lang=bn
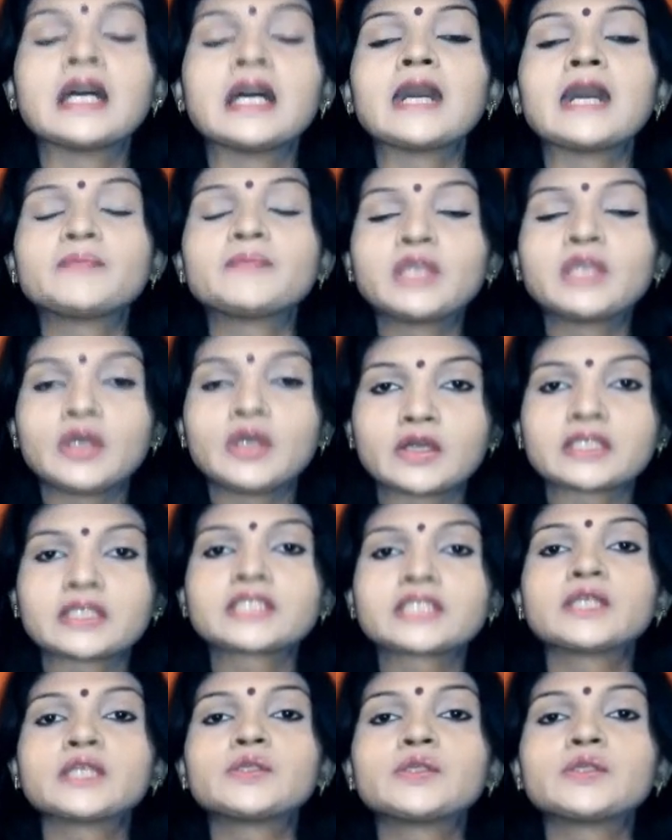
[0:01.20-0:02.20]
আপনি কি
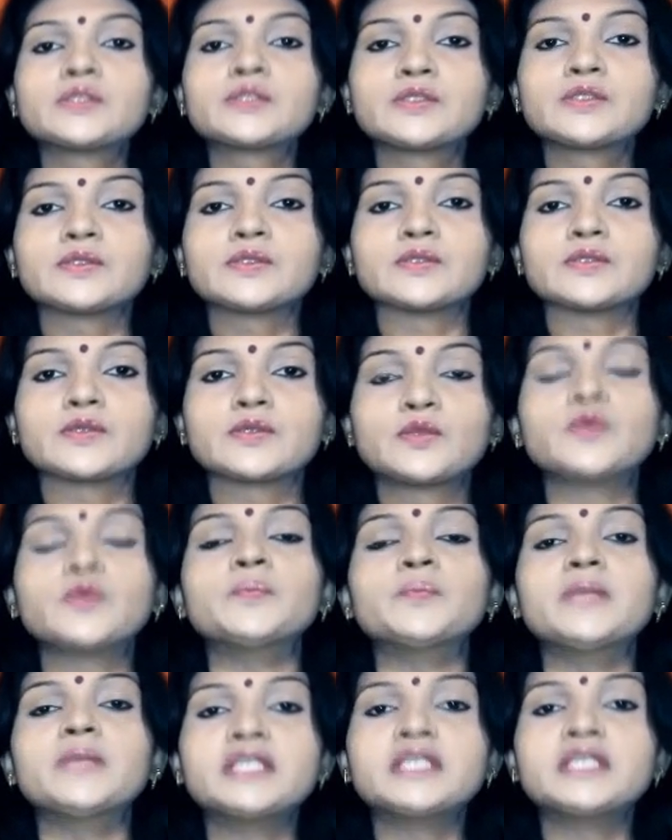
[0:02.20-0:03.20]
হতাশাগ্রস্ত
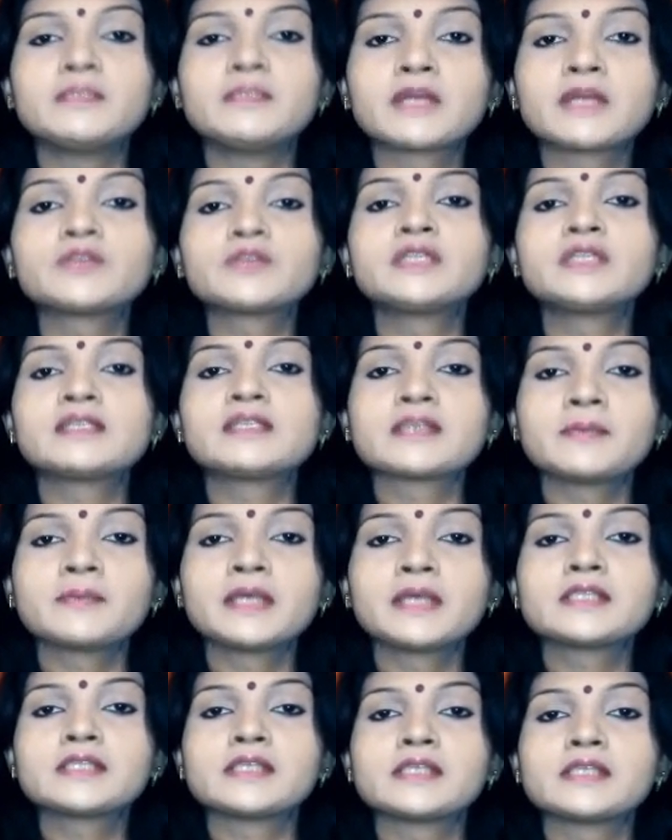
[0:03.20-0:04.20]
খুব বেশি মানসিক
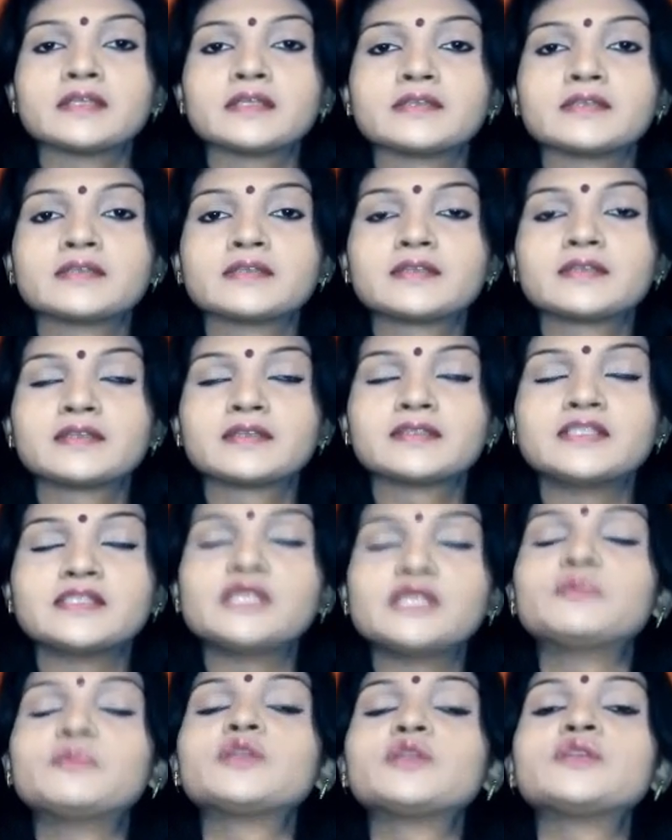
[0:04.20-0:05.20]
চাপে আছেন
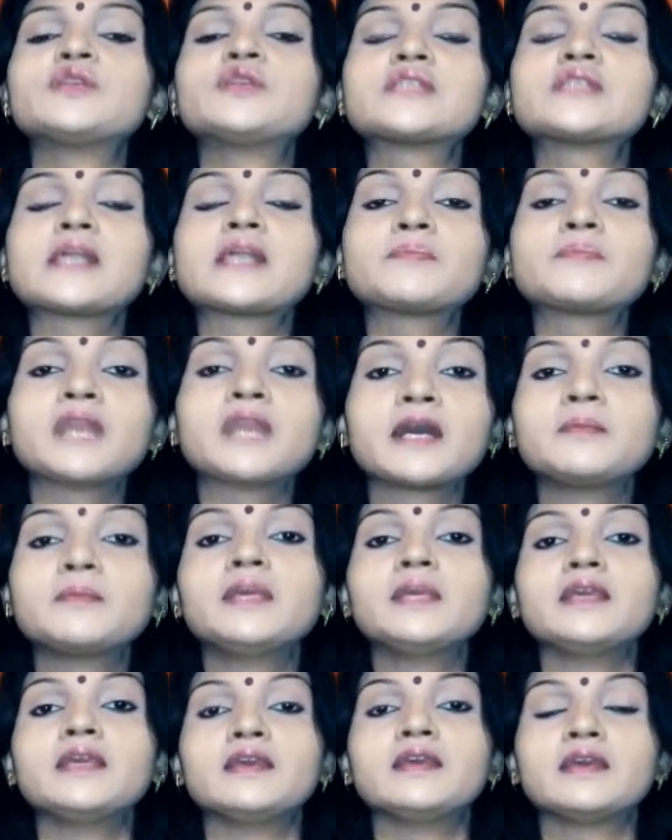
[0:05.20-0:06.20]
জীবনে তো চাপ
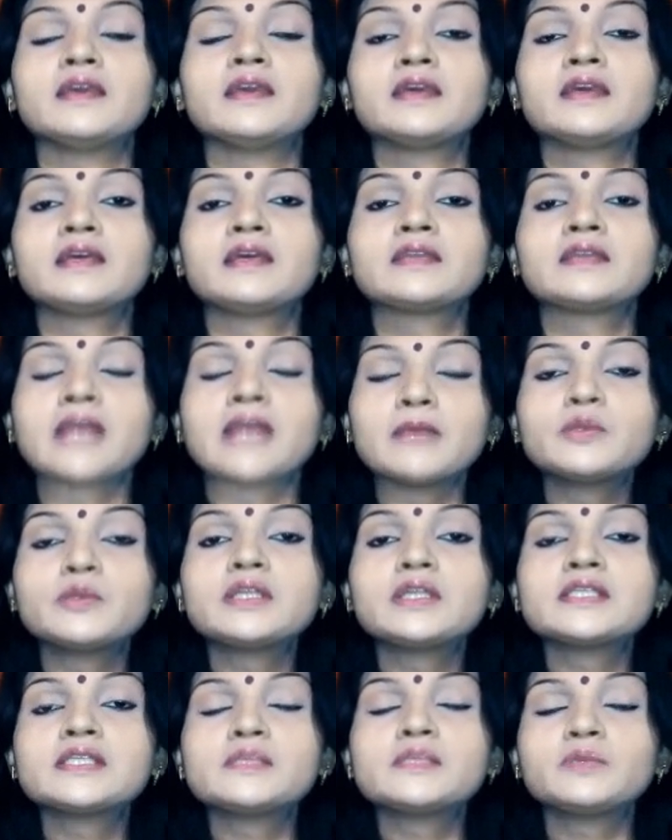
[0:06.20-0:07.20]
থাকবেই তাই
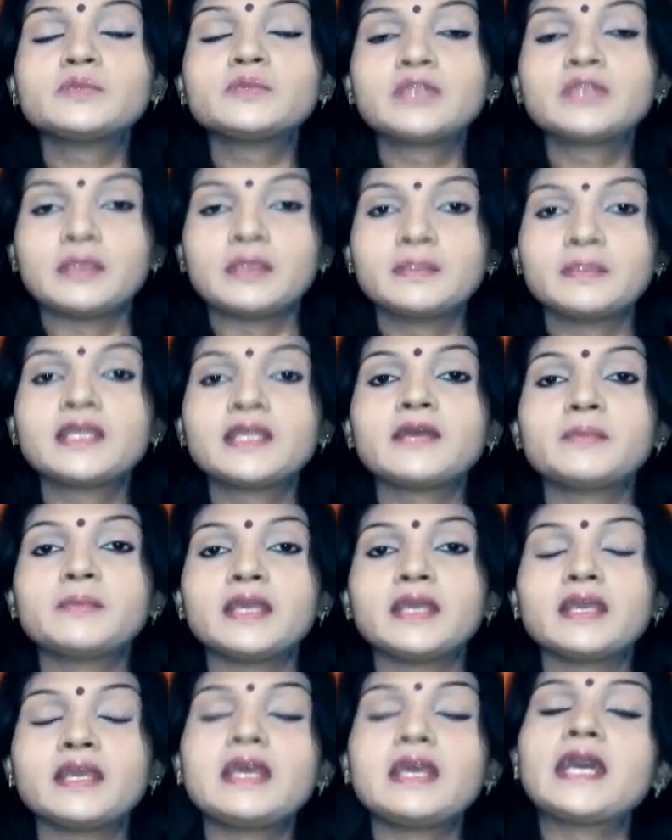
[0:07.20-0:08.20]
বলে কি জীবন থেমে
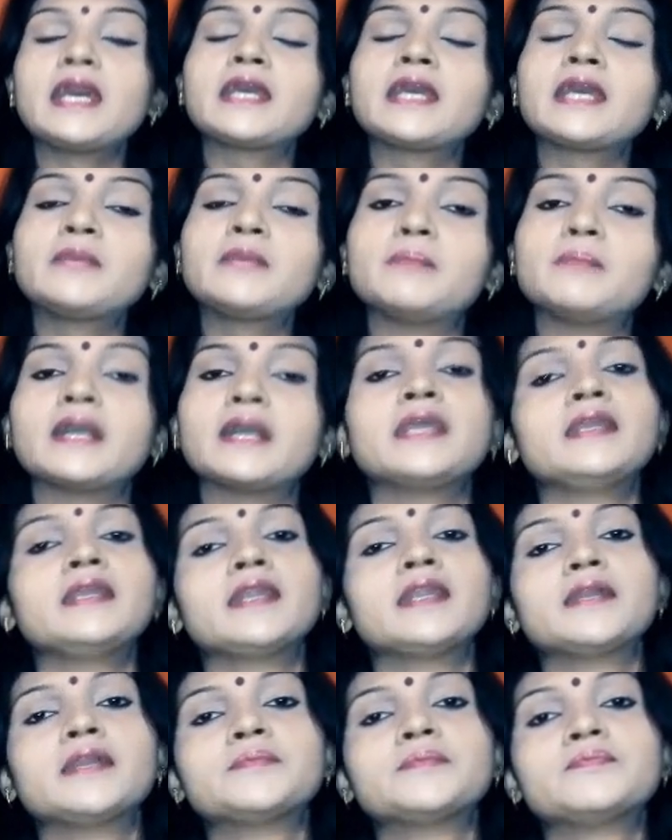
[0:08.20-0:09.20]
থাকবে একেবারেই
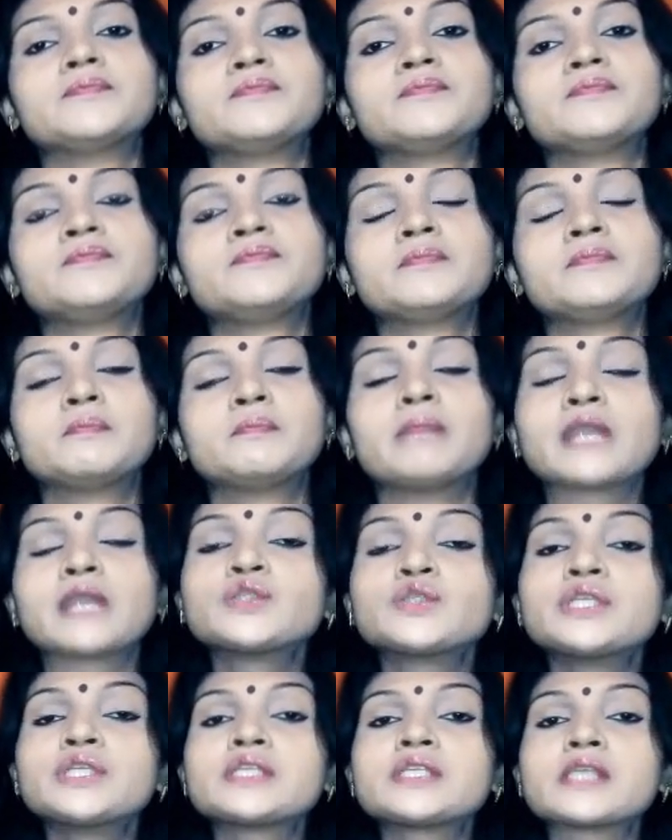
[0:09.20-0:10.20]
না
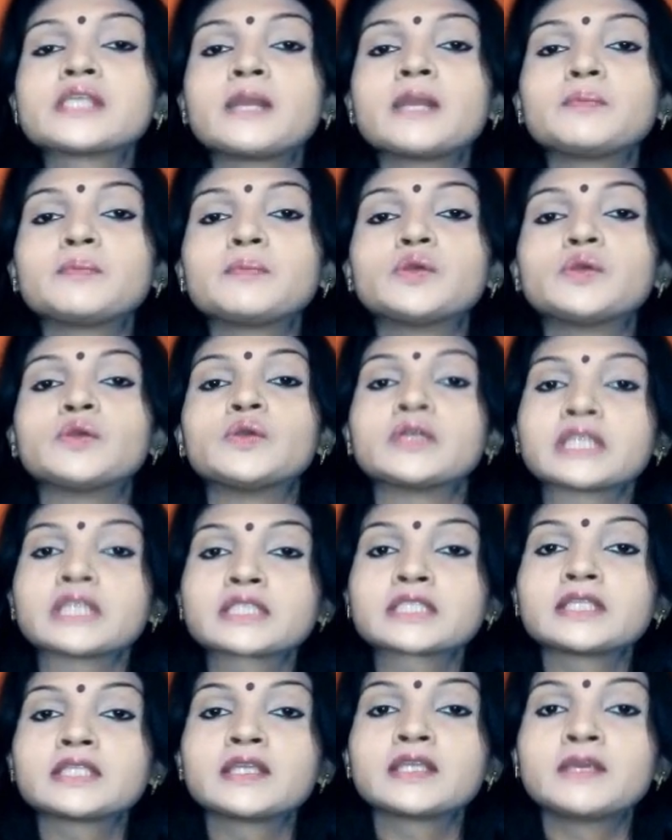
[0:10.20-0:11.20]
মানসিক চাপ ও
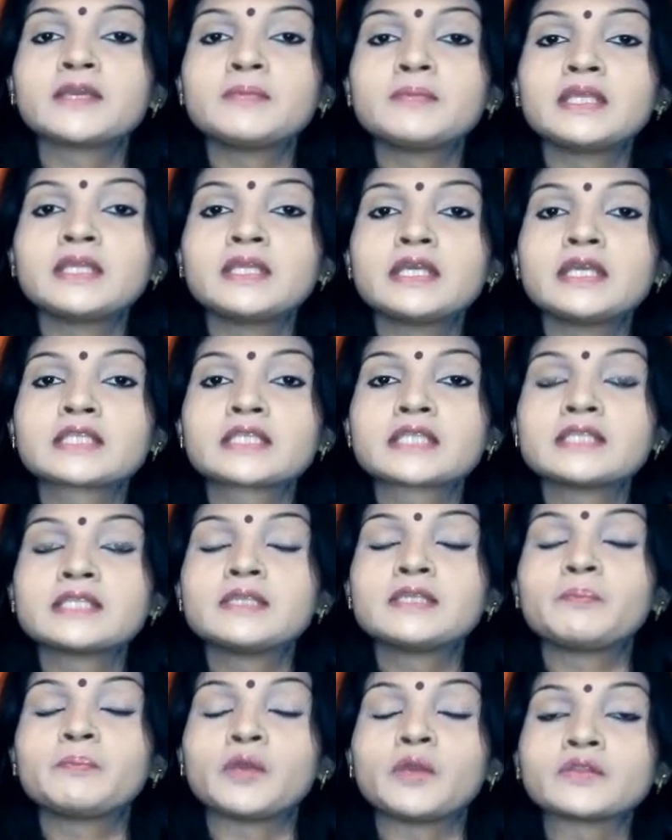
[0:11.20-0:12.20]
হতাশা থেকে বেরিয়ে আসার
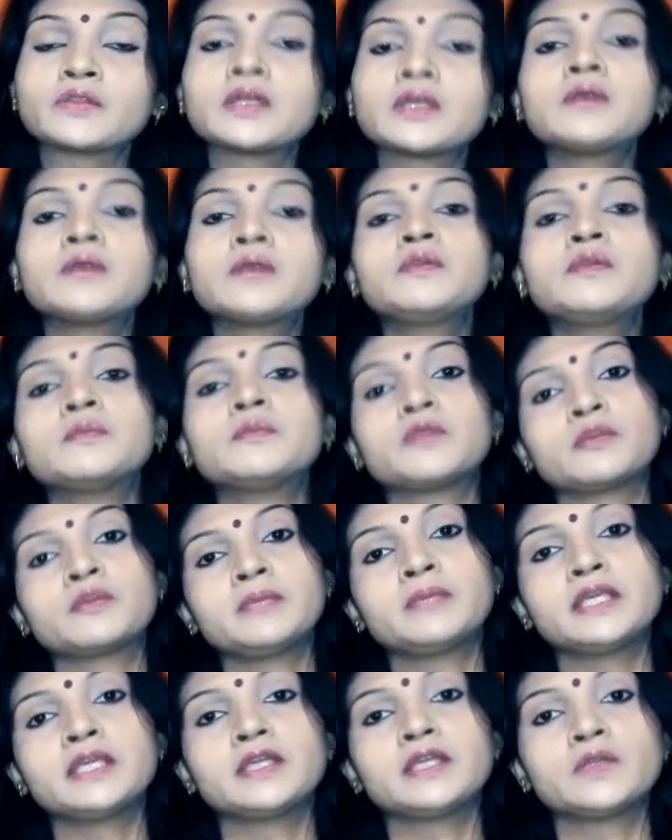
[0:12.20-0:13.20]
যে পন্থাগুলো
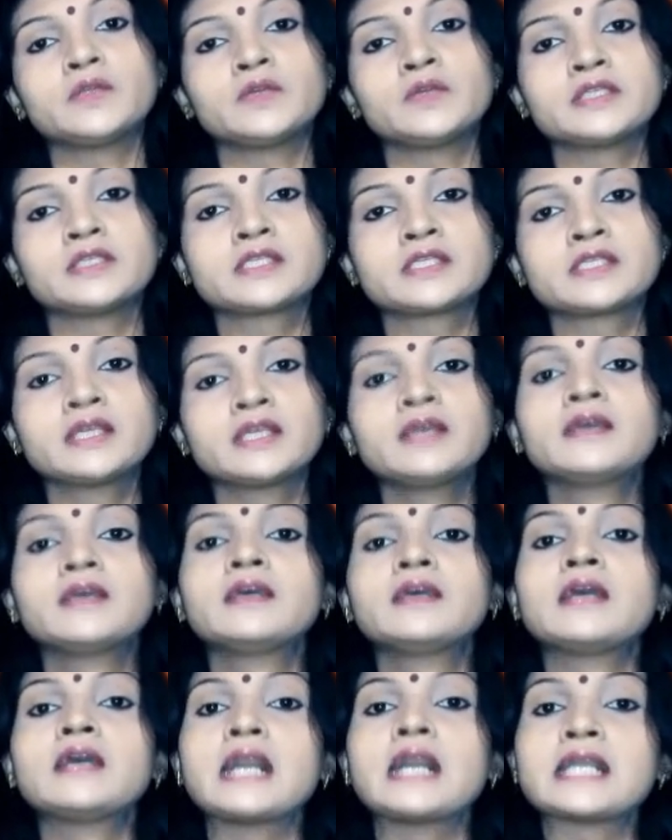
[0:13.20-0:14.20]
মনোবিজ্ঞানে রয়েছে
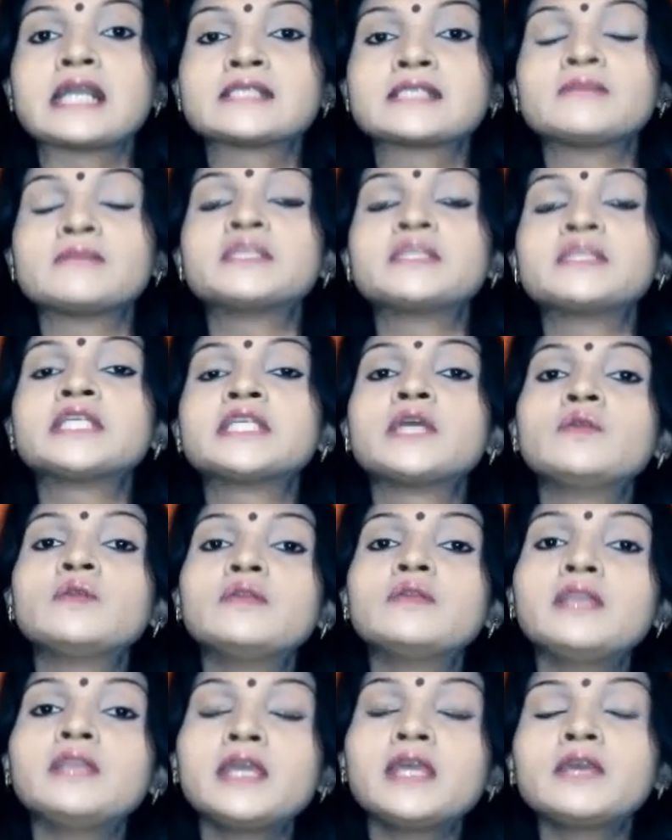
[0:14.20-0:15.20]
আজ আমি
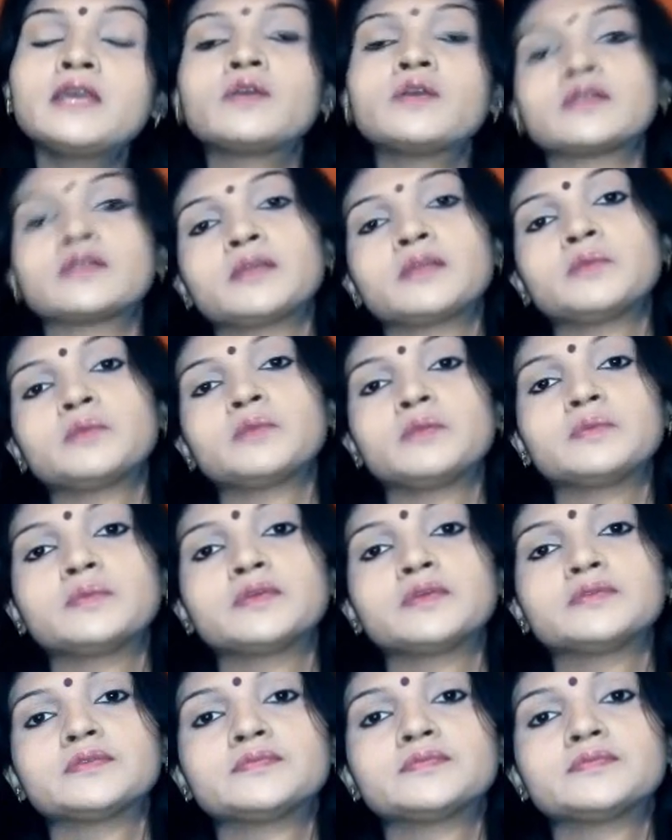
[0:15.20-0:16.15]
সেগুলো নিয়েই কথা বলবো